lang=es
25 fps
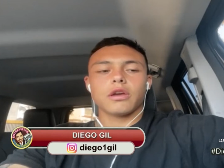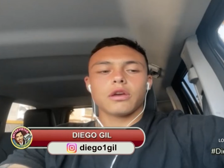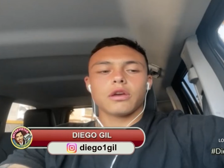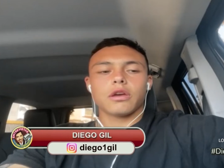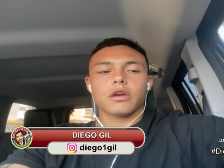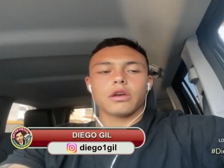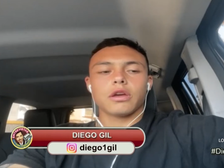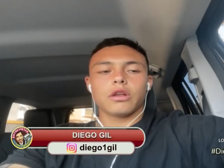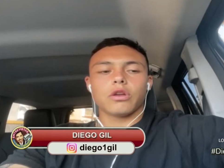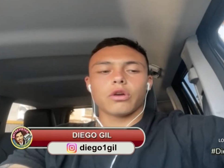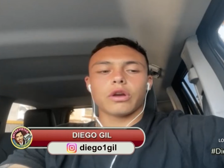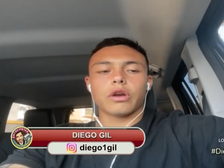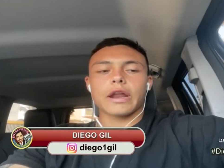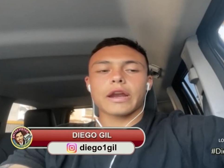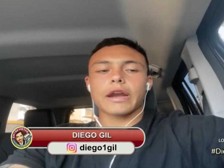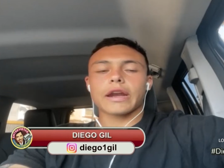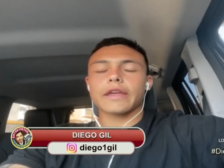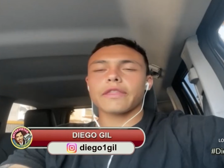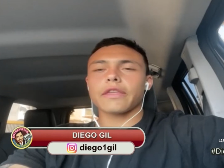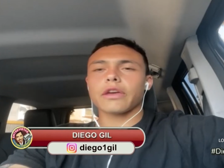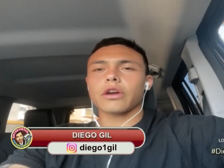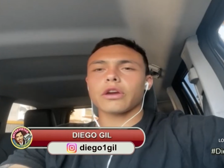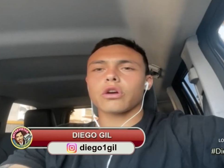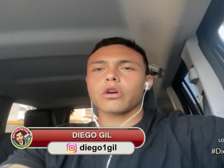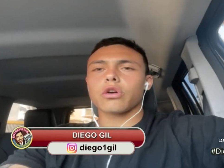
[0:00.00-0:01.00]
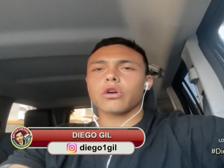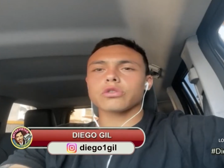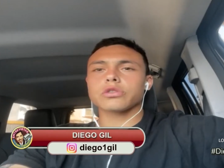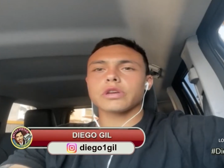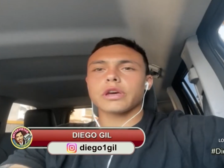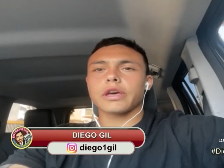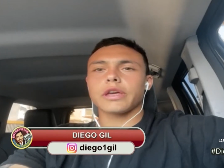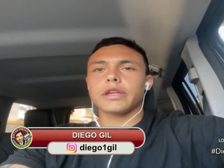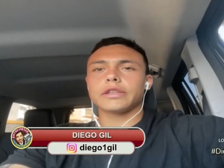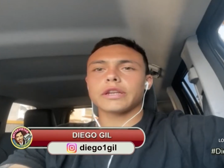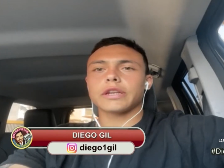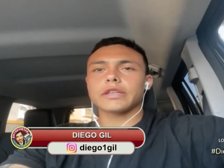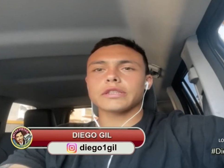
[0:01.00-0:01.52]
lograr grandes cosas,
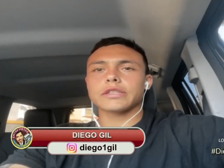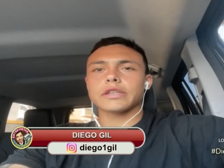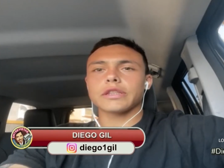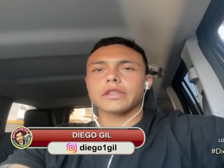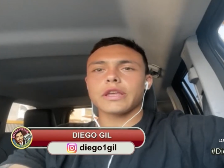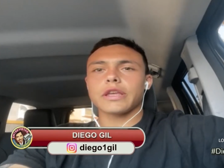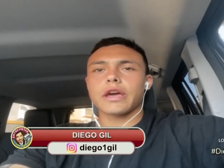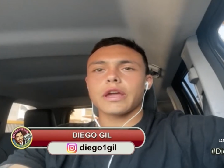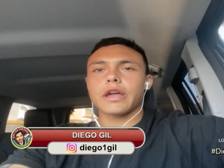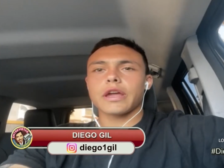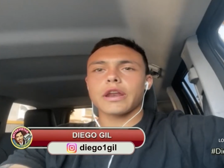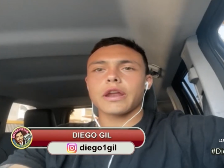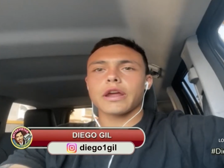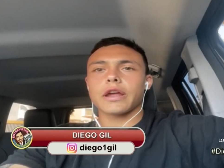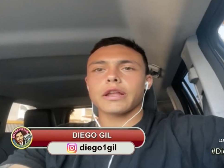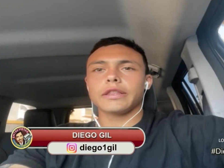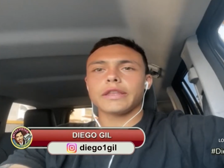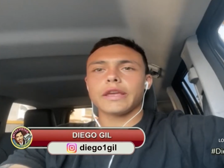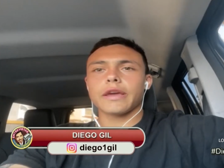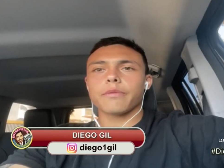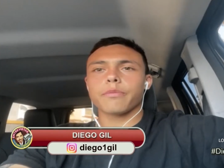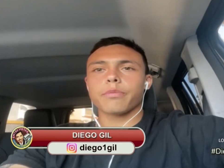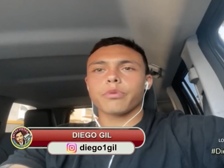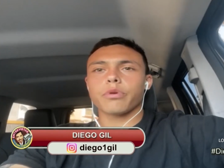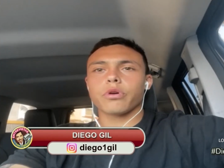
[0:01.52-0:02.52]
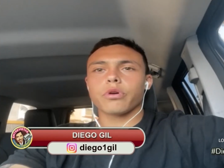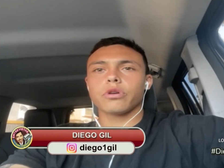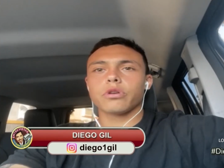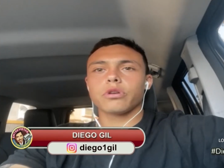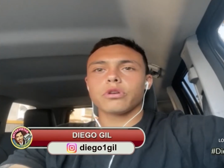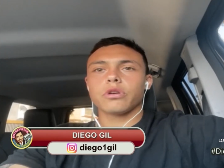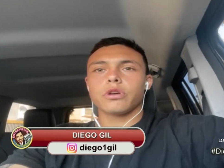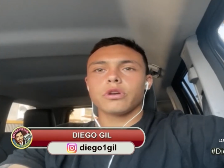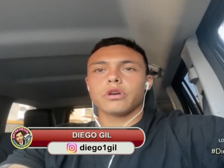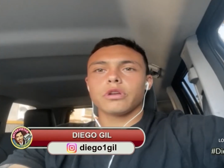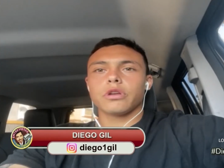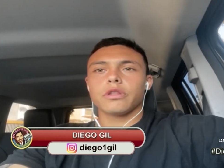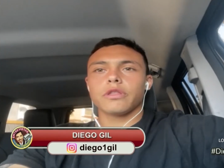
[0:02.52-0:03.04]
de trascender en el tiempo,
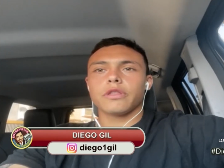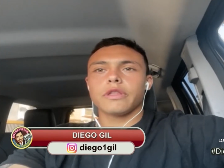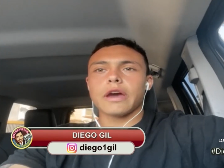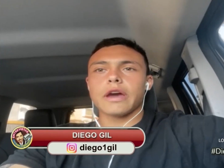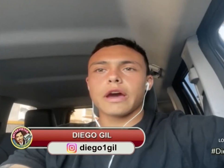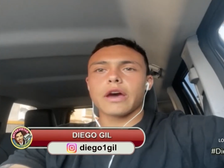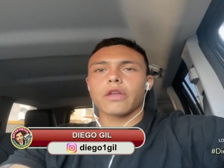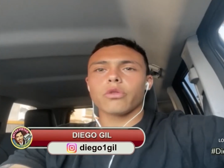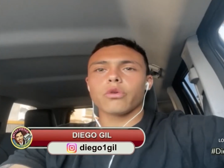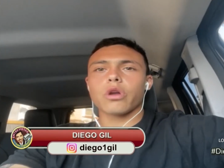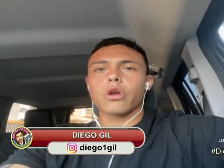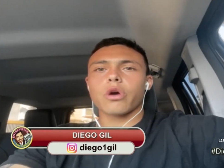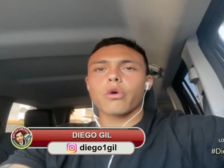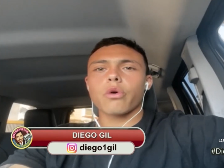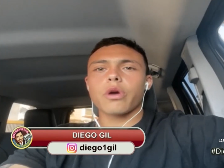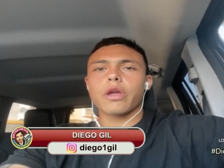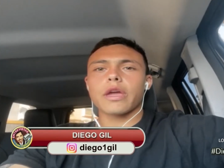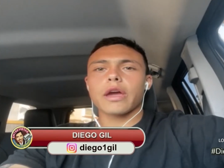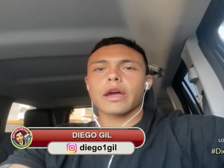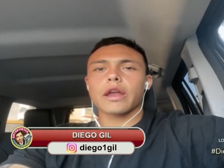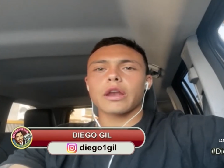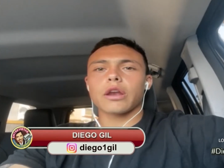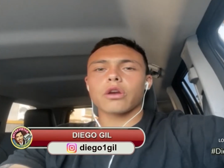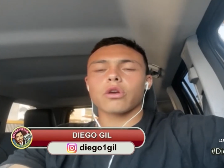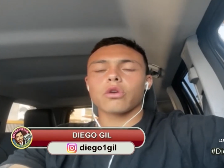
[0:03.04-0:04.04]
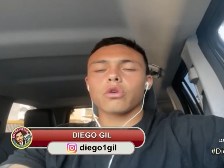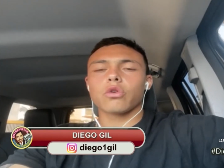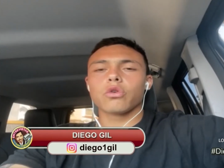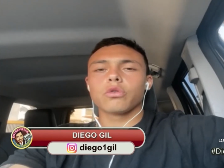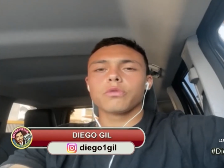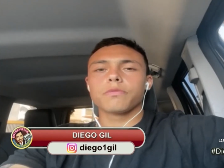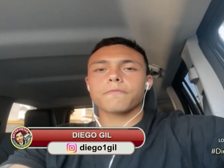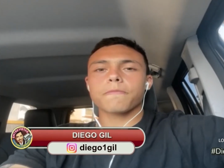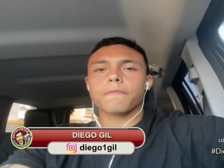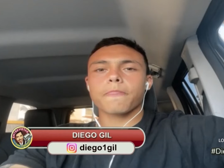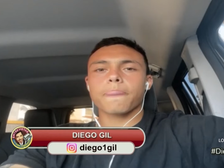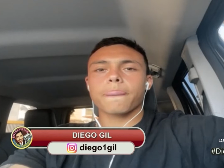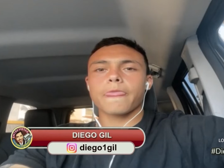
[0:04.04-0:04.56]
dejando una huella en el
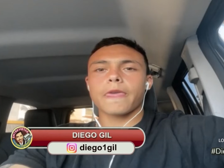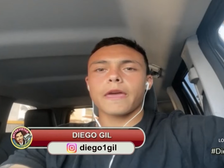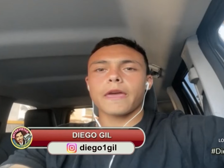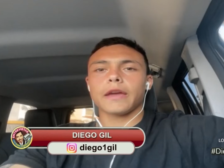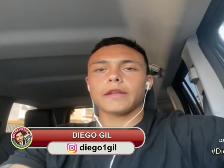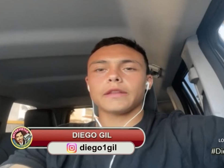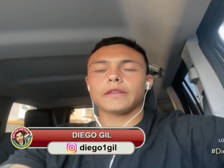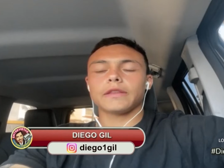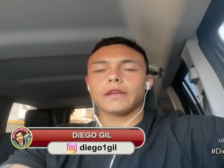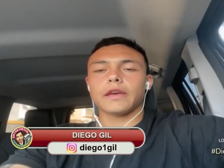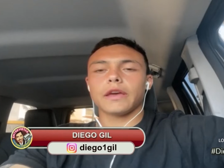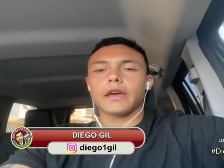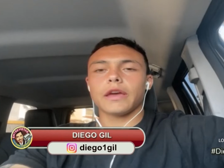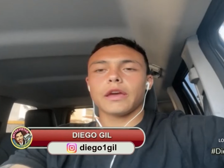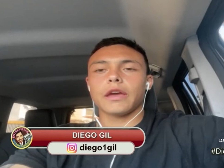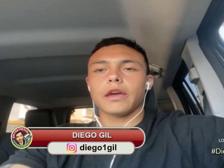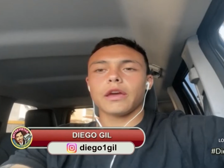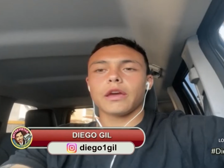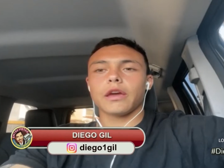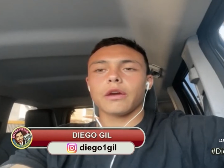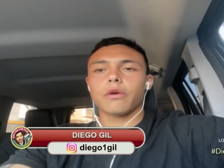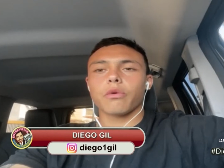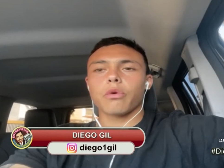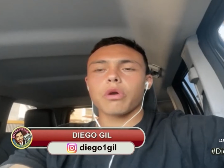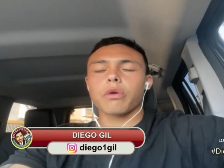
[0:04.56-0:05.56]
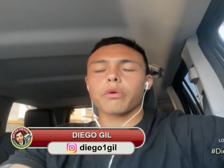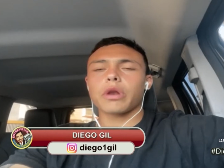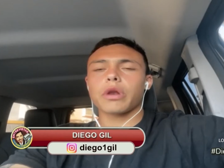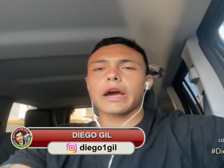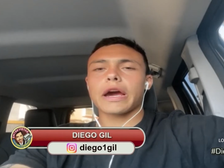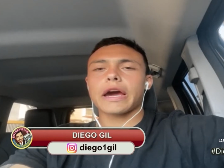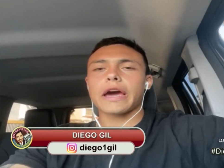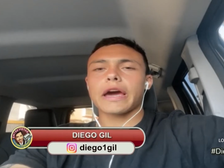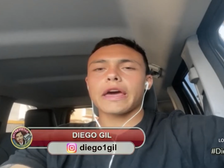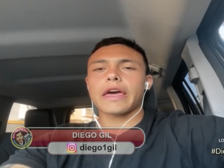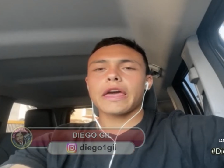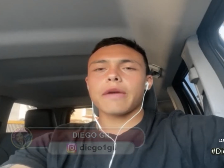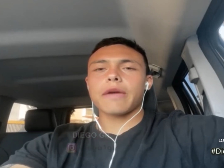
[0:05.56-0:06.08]
club. Este, vuelvo a la
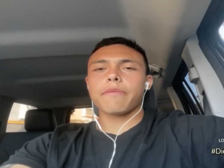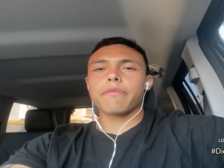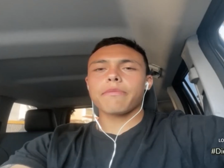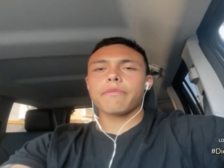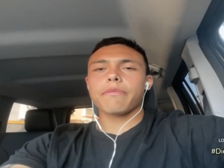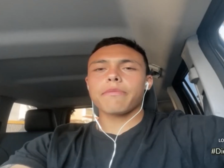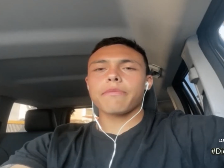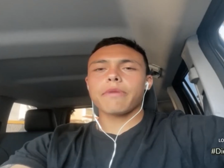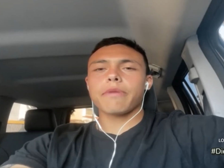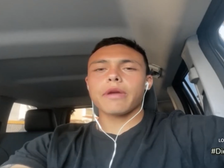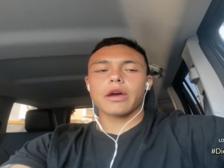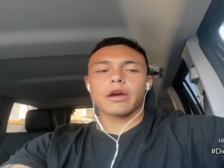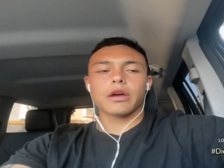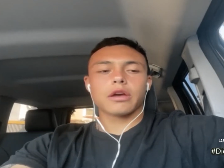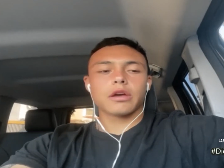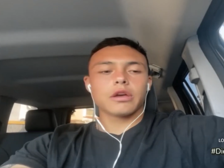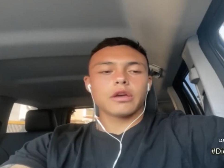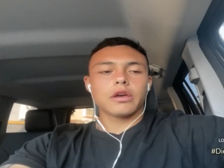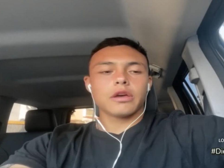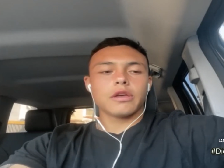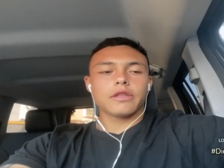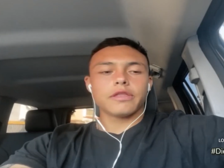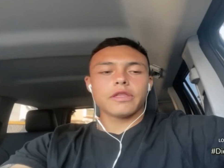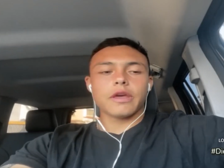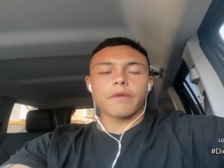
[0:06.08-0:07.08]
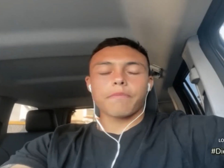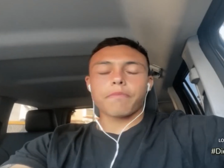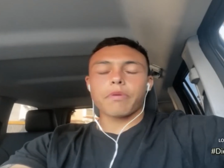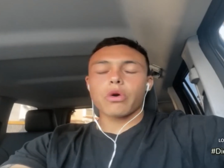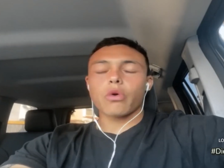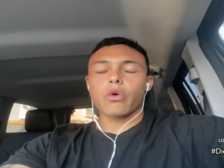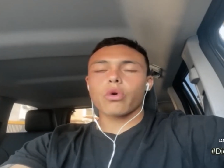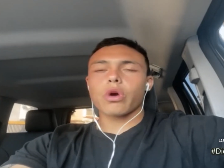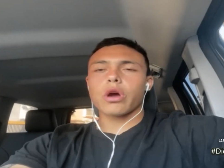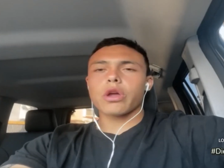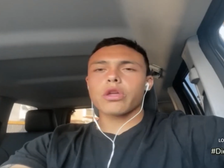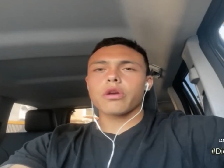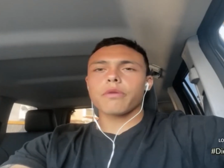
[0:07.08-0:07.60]
academia después
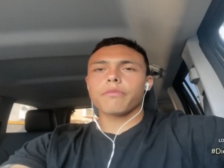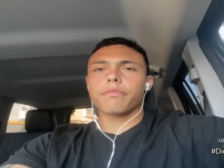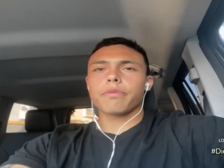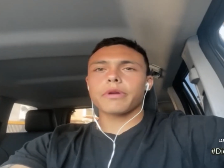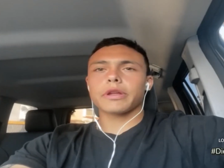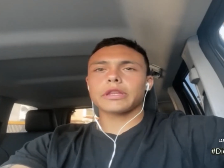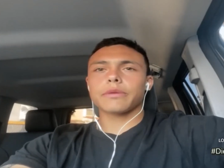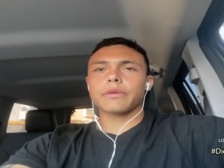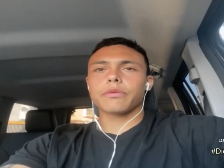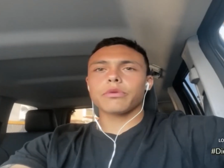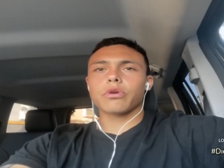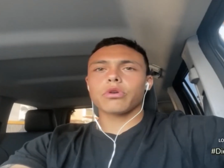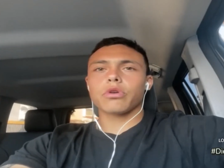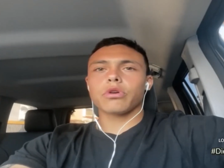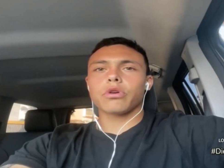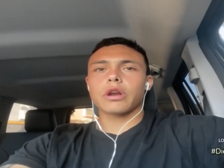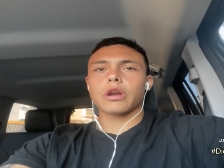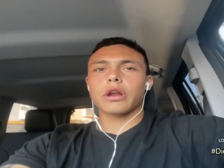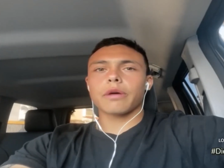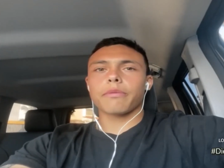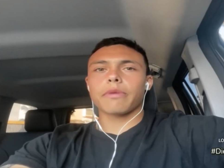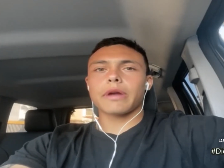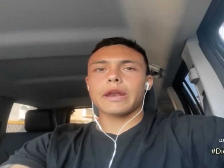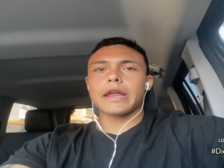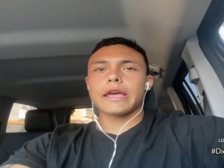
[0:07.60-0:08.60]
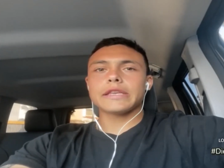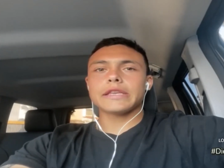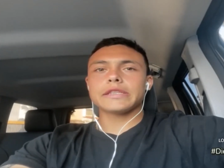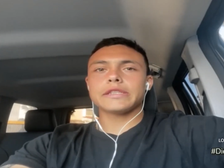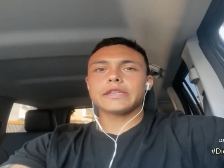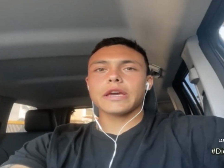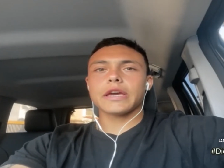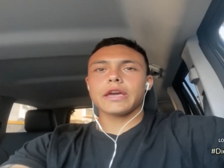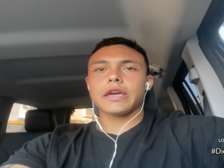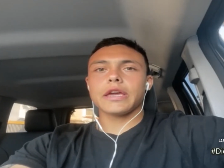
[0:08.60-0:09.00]
de un año en préstamo con Gran Valencia